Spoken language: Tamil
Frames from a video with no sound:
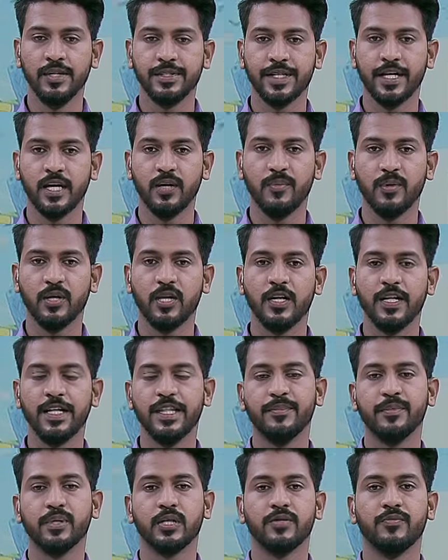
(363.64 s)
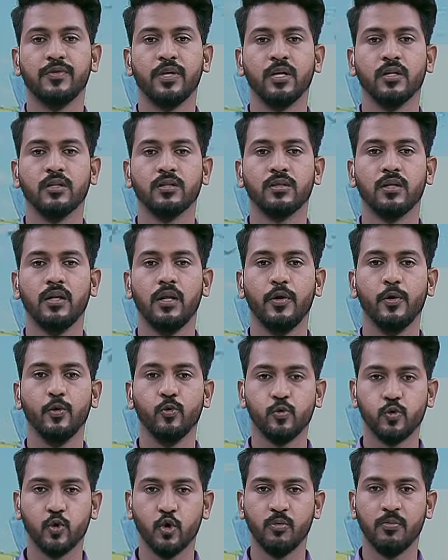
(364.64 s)
செங்கல்பட்டு நீதிமன்ற வளாகத்தில்
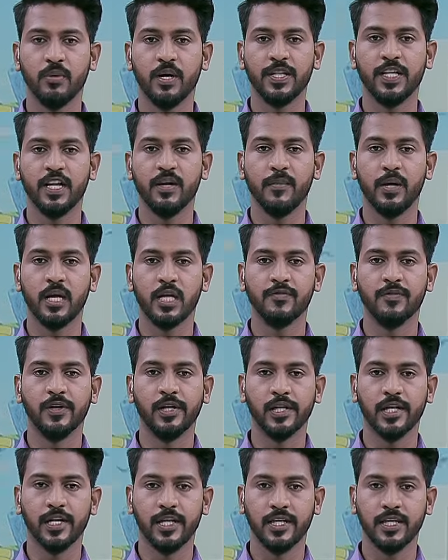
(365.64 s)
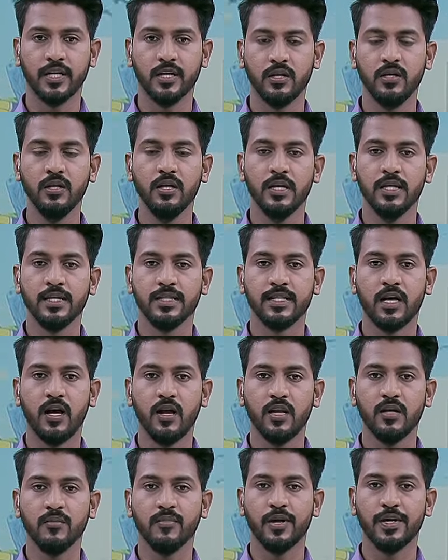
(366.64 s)
நூற்றுக்கும் அதிகமான வழக்கறிஞர்கள்
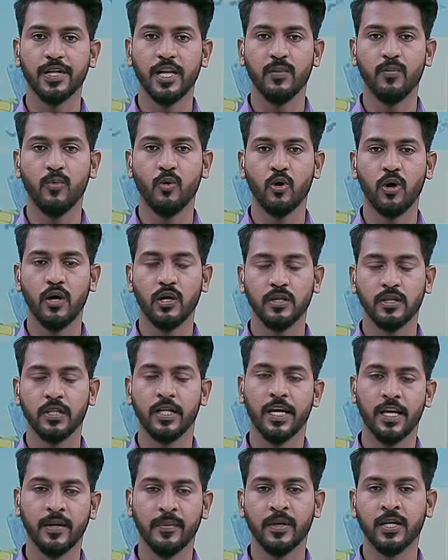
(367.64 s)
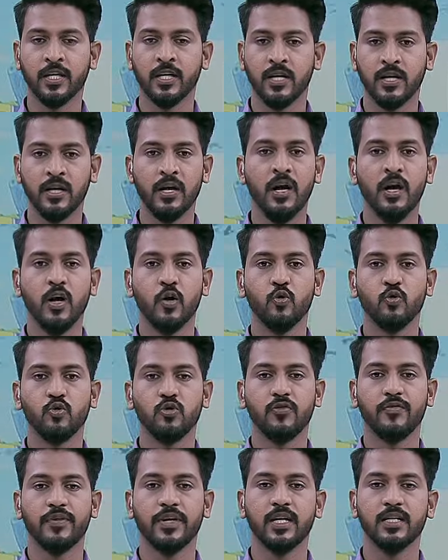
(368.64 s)
சாலை மறியல் போராட்டத்தில் ஈடுபட்டனர்
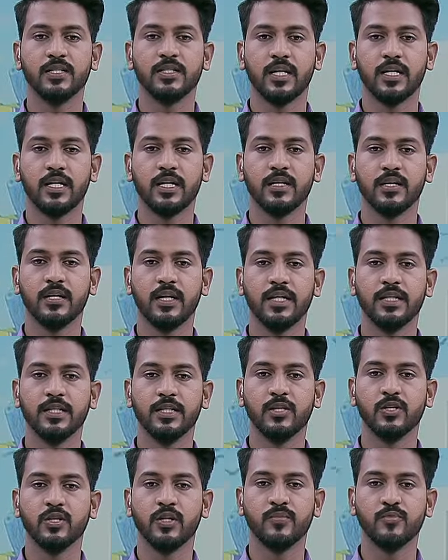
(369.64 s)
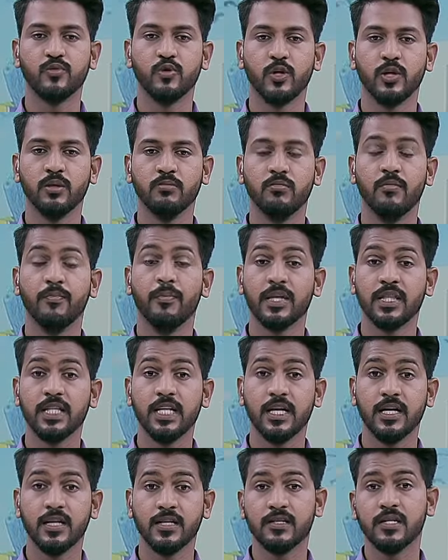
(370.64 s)
குற்றவியல் சட்டங்களை திருத்தம் செய்யும்
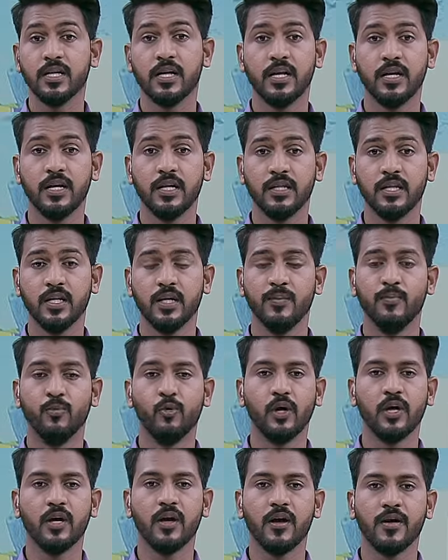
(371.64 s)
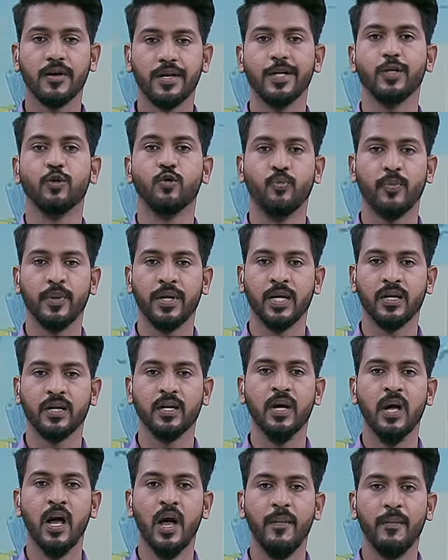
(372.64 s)
மத்திய அரசை கண்டித்து முழக்கங்களை எழுப்பினர்
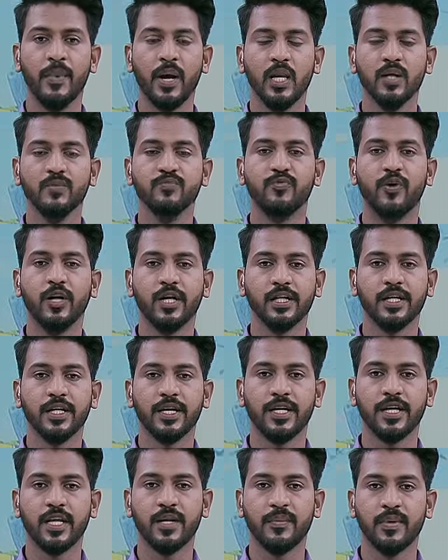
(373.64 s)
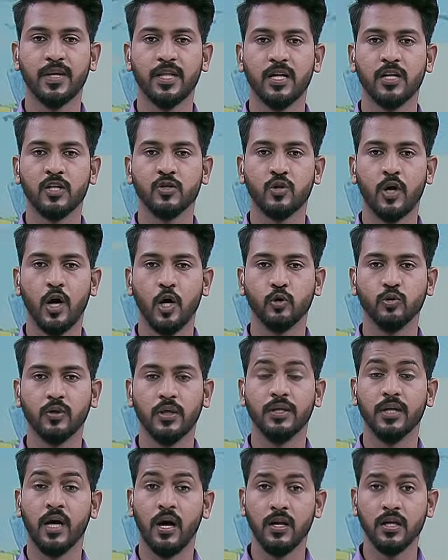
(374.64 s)
மேலும் வழக்கறிஞர் மீதான
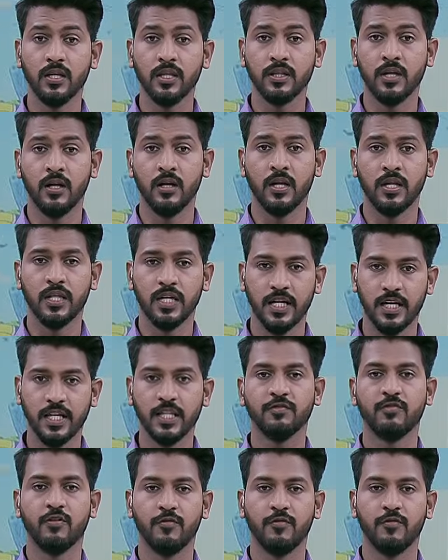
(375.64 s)
தாக்குதல் நாளுக்கு நாள் அதிகரித்து